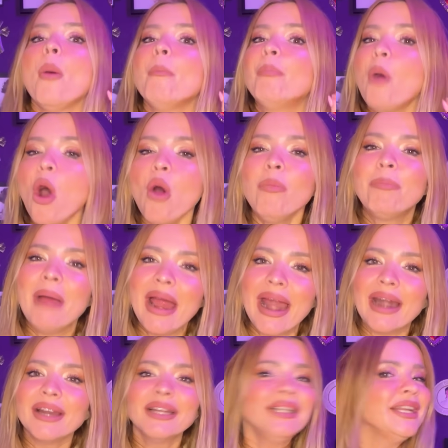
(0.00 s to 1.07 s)
Paul
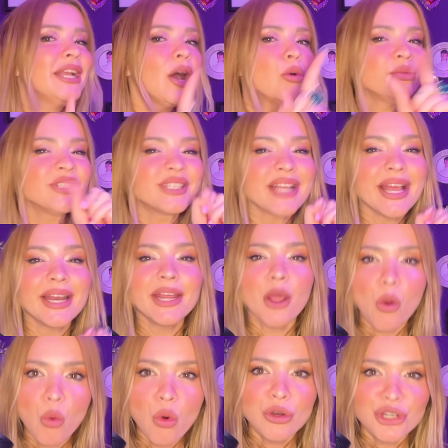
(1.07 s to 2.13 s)
Byrne não seria
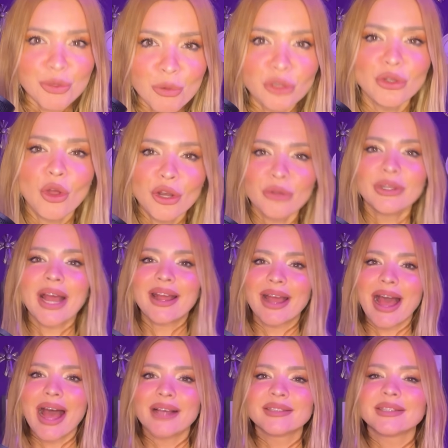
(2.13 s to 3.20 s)
o último dono da
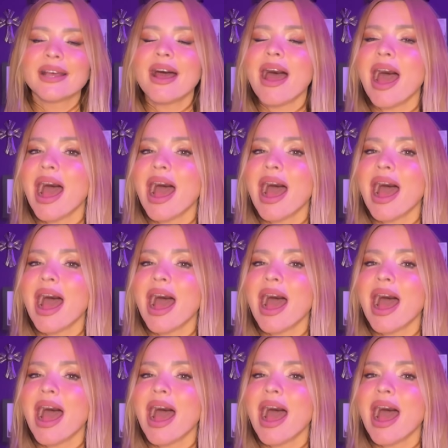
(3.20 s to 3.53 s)
casa